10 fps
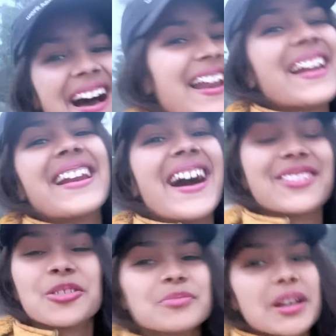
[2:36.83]
अरे ना
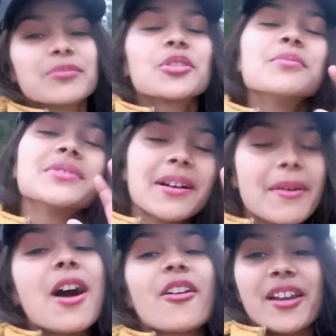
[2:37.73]
तुम जब तुम जब
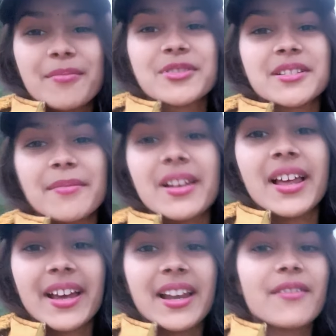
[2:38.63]
आओगे ना मुझसे मिलने
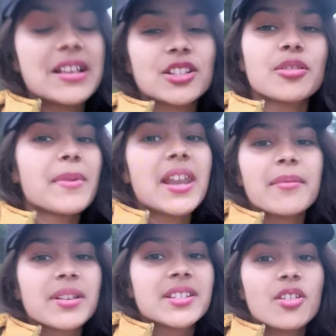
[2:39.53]
के लिए वैसे तो मैंने
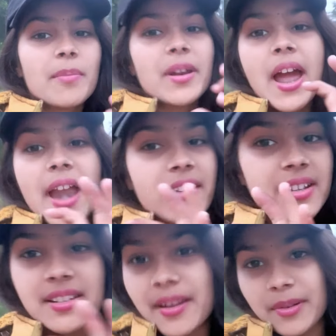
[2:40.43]
अभी किसी को अपना
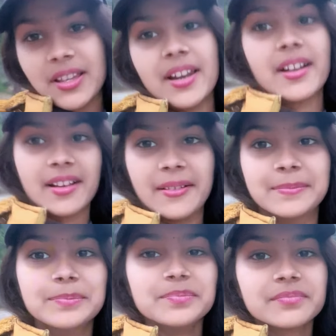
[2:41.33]
एड्रेस नहीं बता रखा
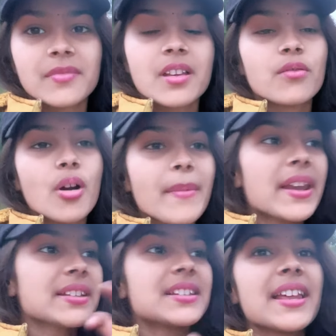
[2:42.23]
वो
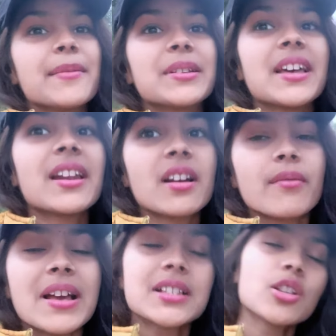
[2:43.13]
मैंने इसलिए नहीं बता रहा
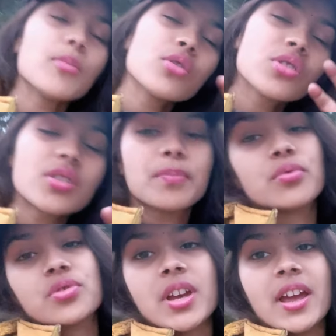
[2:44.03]
वैसे तो मुझसे सब
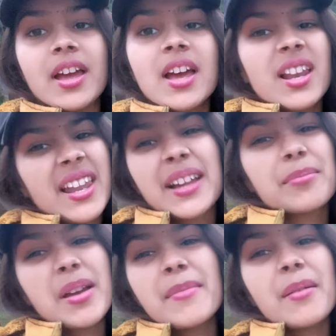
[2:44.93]
पूछे हैं लेकिन
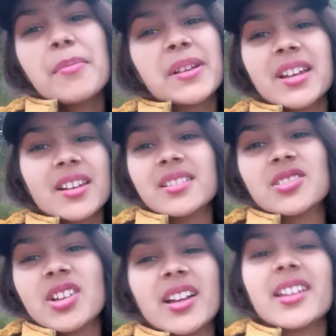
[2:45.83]
भाई मैं भी बताना
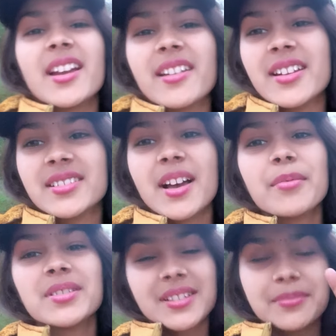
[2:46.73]
चाह रही एड्रेस
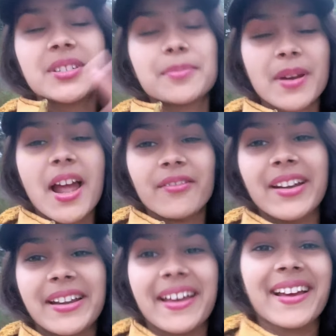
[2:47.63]
अभी सब चीज प्राइवेट है